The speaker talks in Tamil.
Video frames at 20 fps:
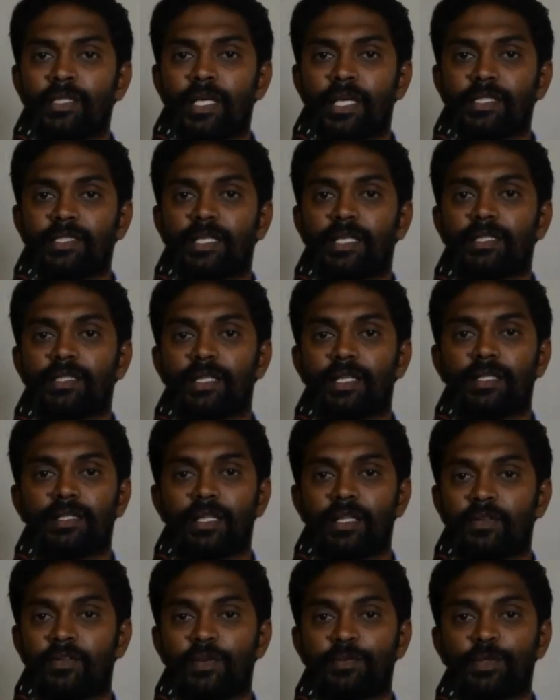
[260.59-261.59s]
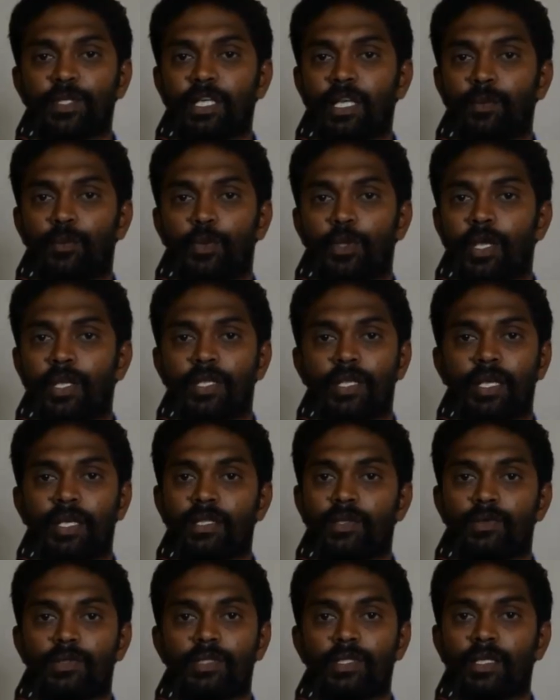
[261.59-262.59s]
மத்திய இருந்து அந்த வெப்சைட்டில் போய் நீங்கள்
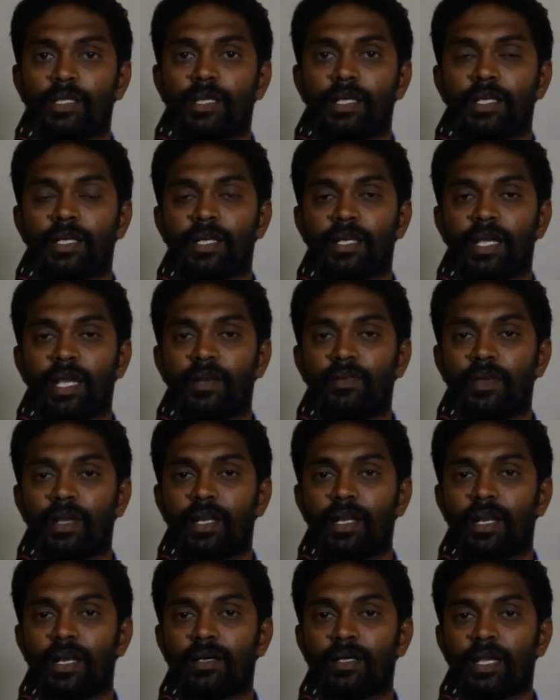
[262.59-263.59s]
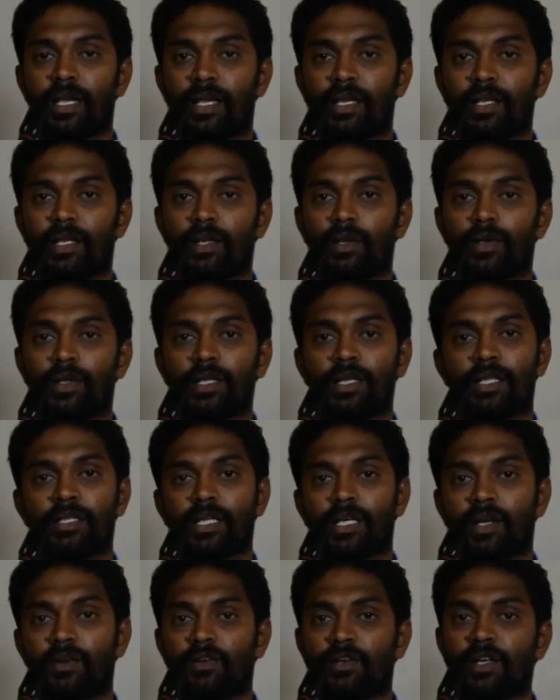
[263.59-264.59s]
அதை வந்து என்னென்ன கேள்விகள்லாம் கேட்குறீங்களோ என்ன
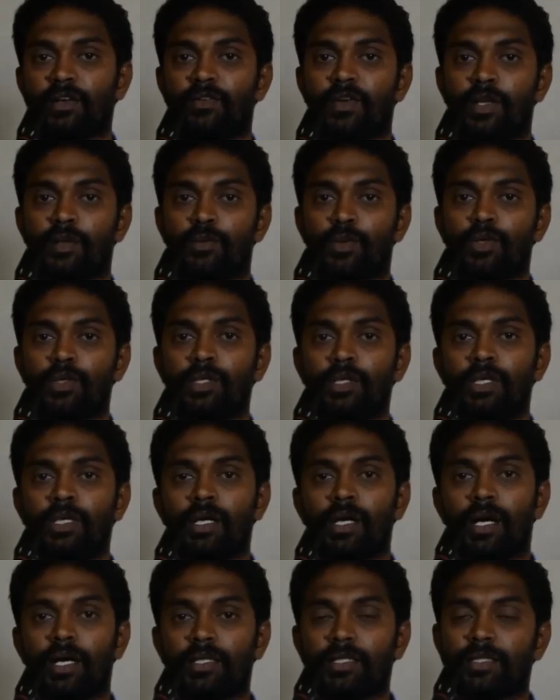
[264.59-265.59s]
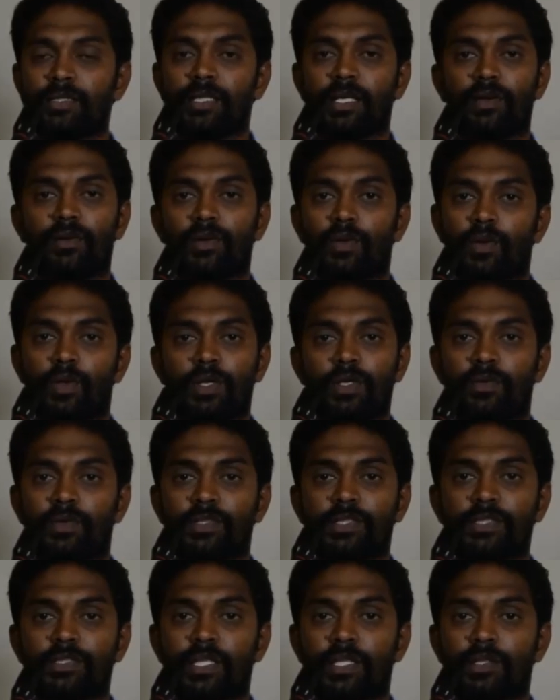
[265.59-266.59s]
தகவல்கள் வேணுமோ அதுக்கு தகவல் உங்களுக்கு
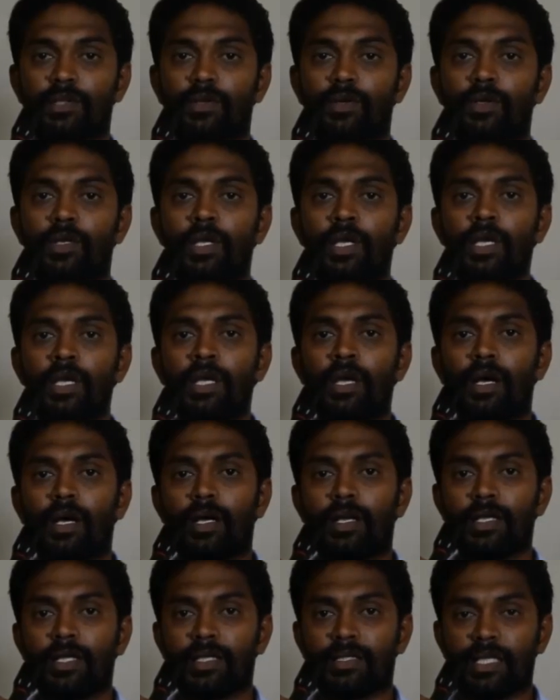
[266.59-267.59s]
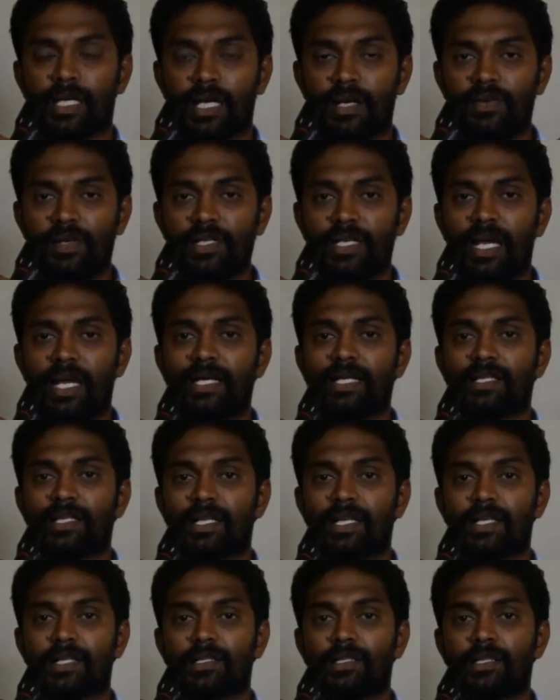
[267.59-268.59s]
வந்து சேர்ந்துடும் நீங்கள்
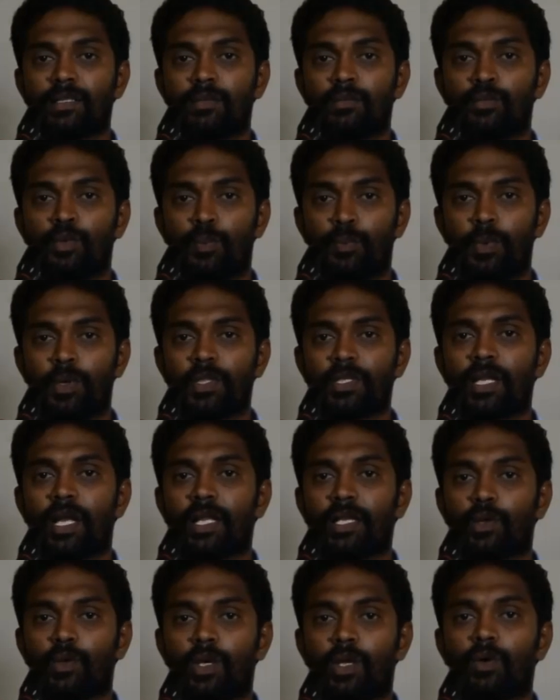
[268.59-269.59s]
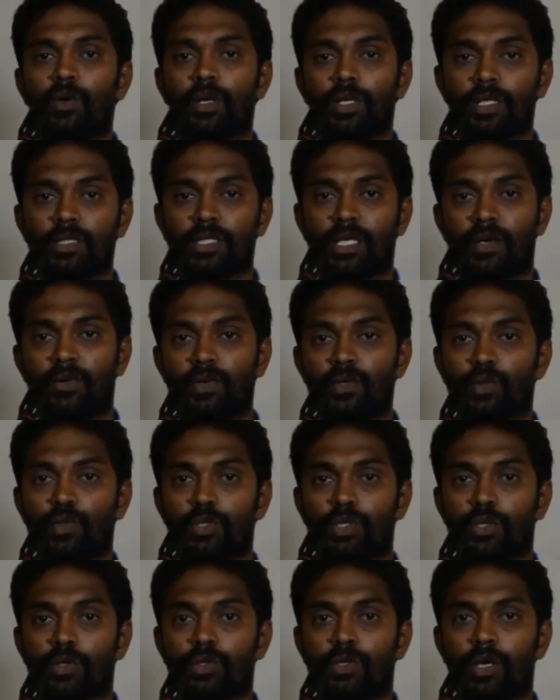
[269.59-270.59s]
தகவல் இருந்து முப்பது நாளைக்குள்ளே உங்களுக்கு தகவல்
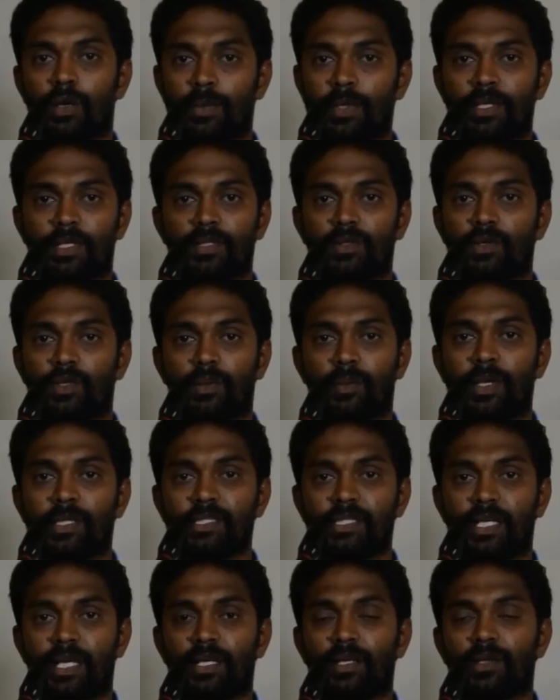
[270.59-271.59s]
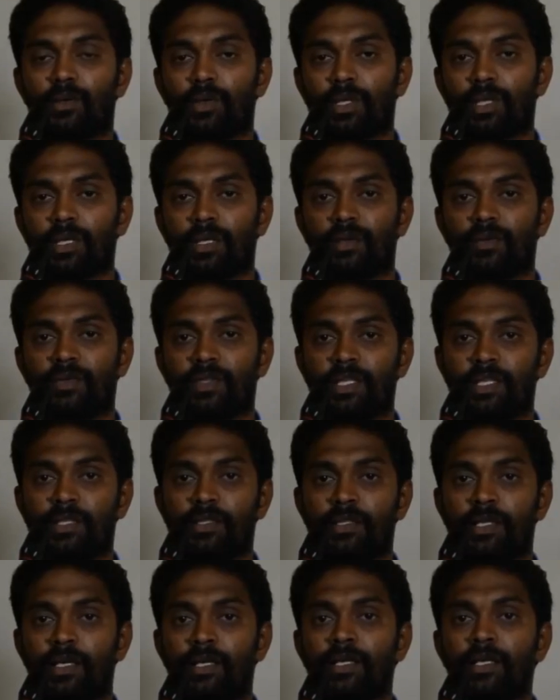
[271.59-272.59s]
கொடுக்கணும் அப்படின்றது ஒரு பேசிக்கான ஒரு விதி
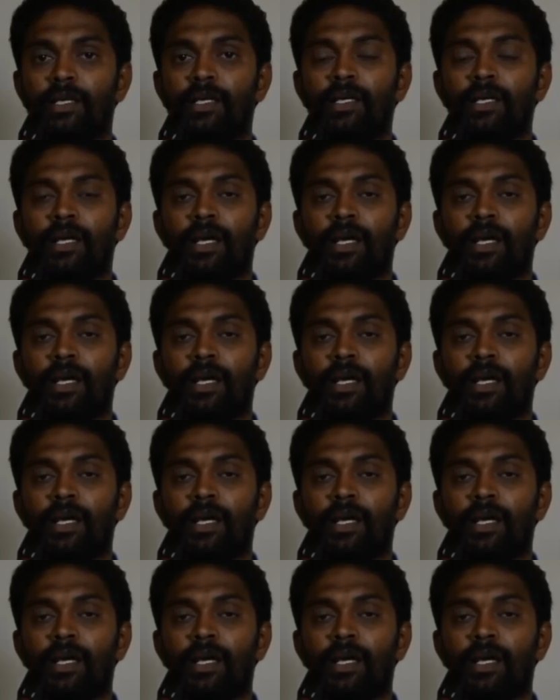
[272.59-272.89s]
இதில்